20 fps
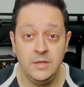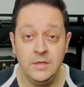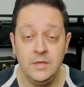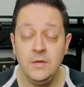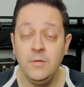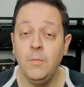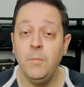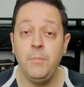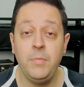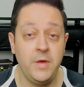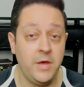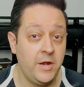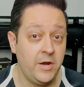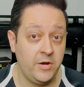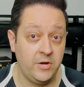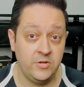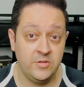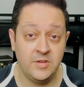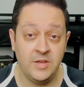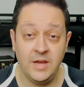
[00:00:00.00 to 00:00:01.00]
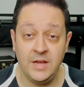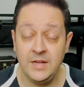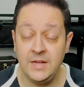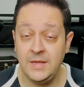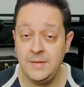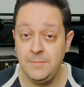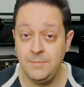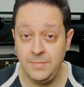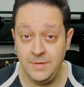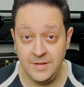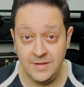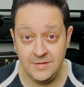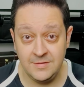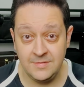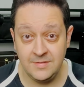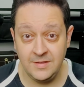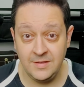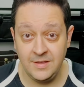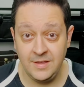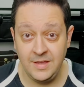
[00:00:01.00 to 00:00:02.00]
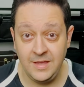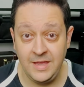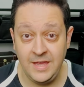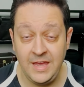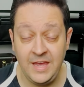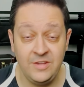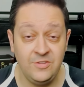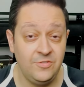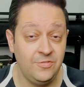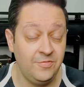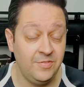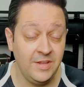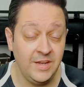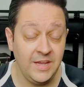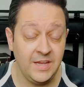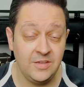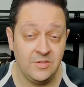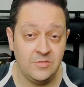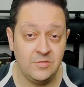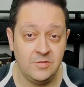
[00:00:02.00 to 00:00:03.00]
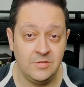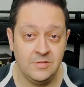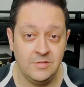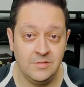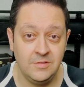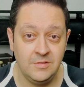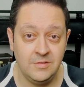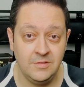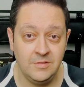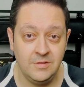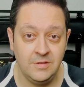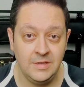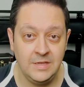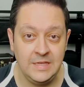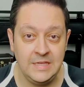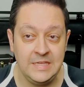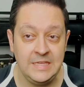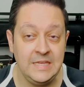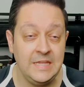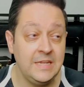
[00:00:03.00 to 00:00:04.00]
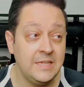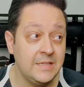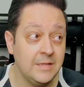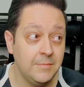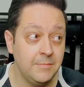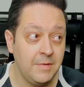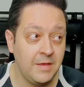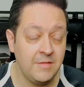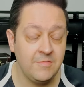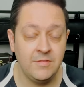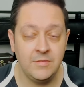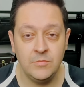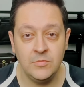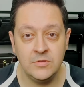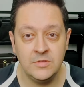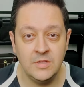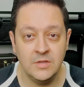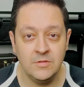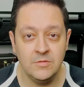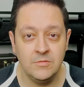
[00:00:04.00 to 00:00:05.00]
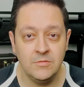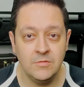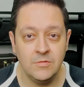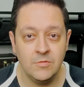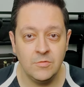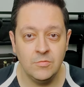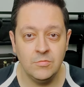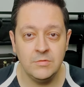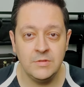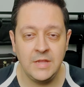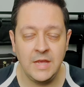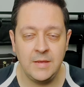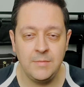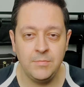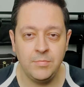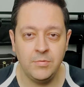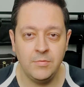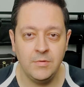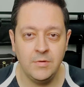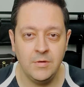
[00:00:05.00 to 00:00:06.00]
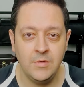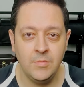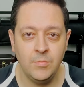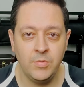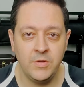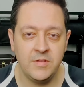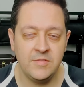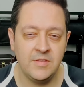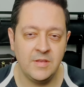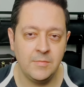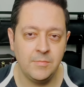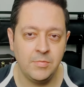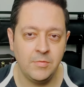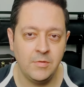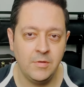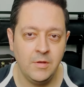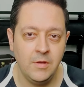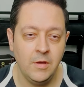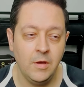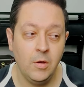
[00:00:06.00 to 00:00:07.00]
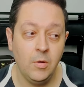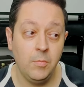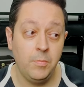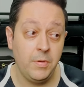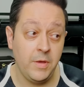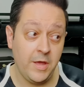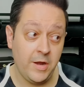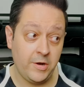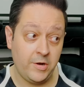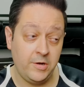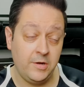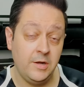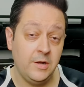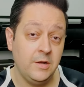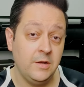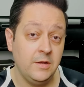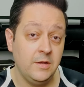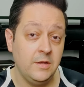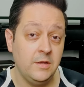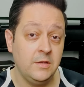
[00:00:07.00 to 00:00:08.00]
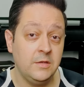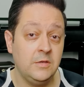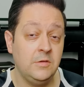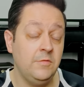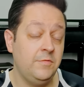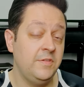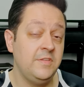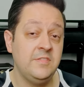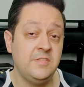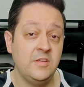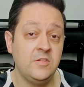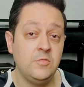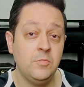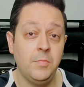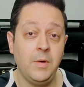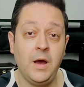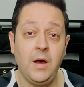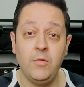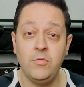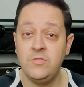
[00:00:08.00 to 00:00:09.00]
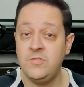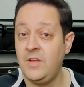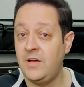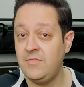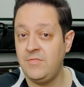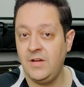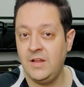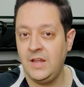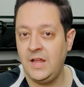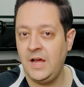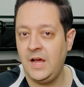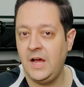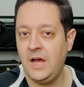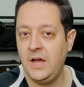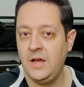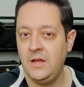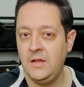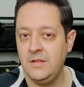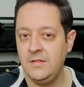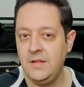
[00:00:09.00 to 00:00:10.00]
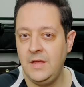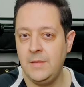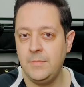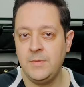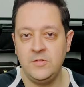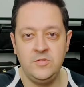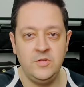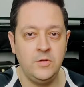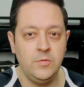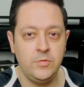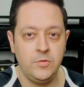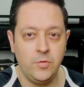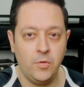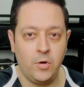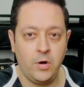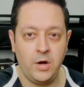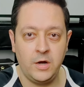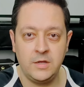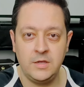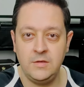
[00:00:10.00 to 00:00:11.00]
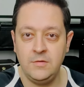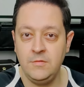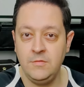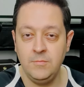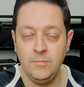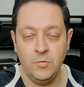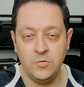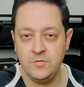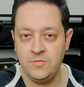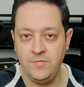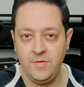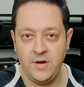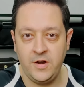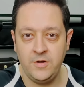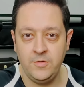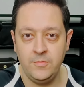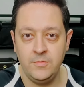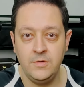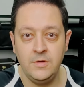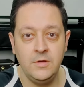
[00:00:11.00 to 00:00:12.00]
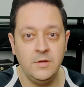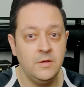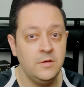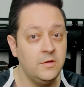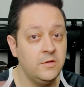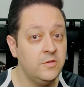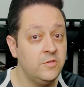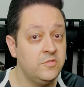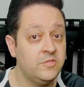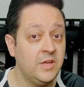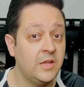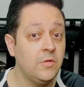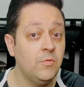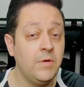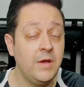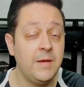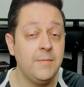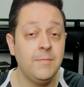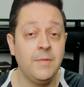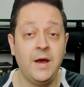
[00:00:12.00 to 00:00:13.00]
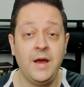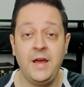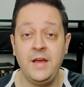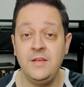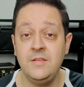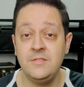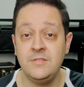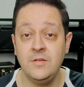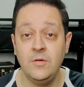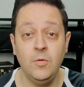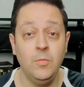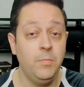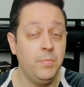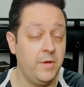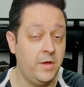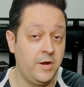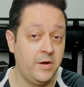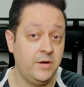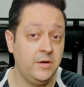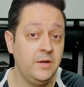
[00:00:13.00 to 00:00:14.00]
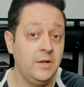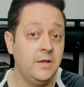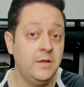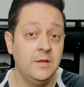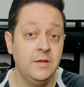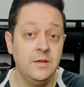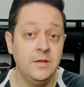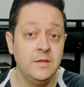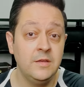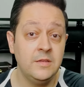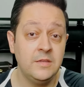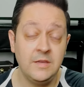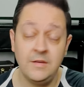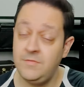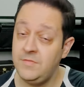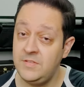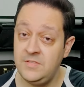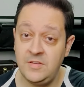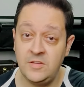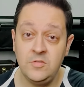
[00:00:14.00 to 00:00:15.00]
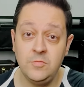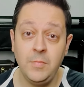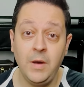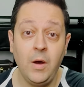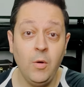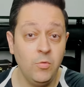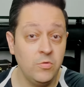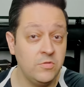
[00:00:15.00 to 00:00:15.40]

E o pattern de cada empresa é diferente. Ele também vem mudando com o tempo. Por exemplo, o pattern que o Vincent Ball usava lá na época de New York, Mount Vernon, já não é mais o pattern que a Vincent Ball